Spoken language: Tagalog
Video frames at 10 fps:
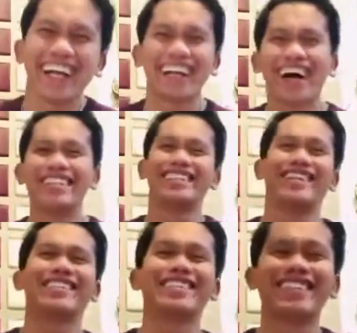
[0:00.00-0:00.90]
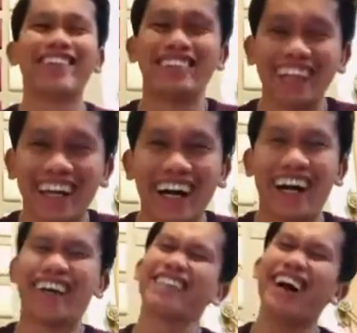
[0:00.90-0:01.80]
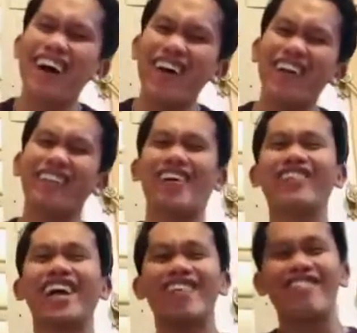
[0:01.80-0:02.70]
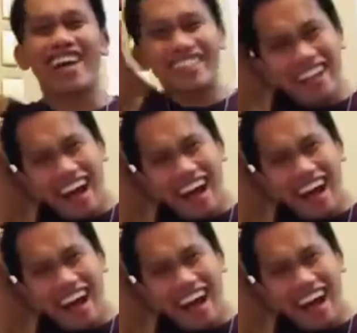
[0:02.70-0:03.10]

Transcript: Lalo na kung Saudi ka. Yo! Mabuhay ang mga tiga!